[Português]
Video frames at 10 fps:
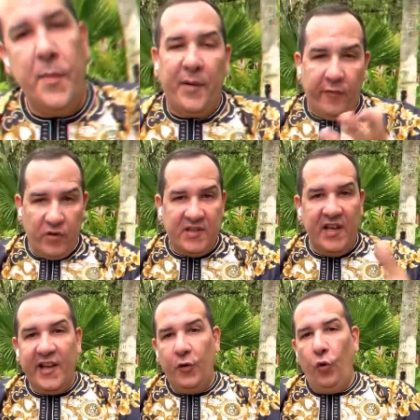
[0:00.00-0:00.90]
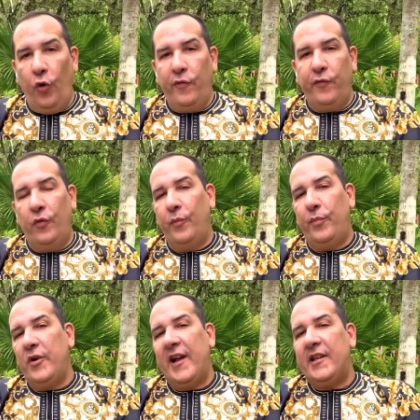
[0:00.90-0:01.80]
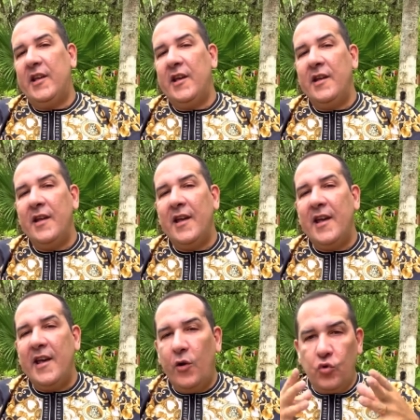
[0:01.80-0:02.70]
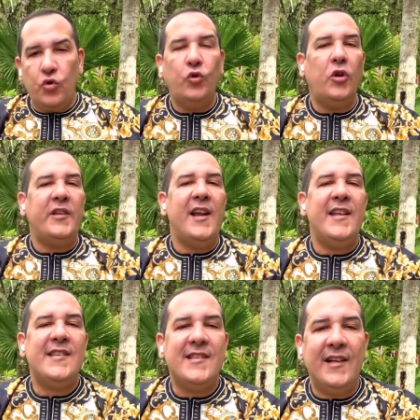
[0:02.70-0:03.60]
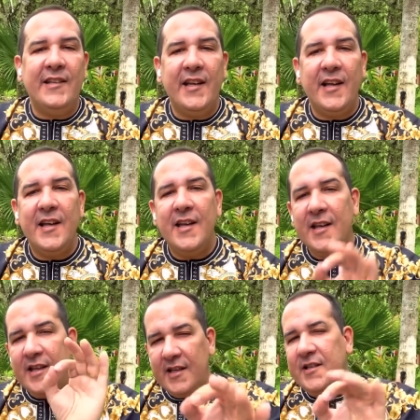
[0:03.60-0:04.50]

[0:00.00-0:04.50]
para você que é novo por aqui, eu sou o Dr. Alexander e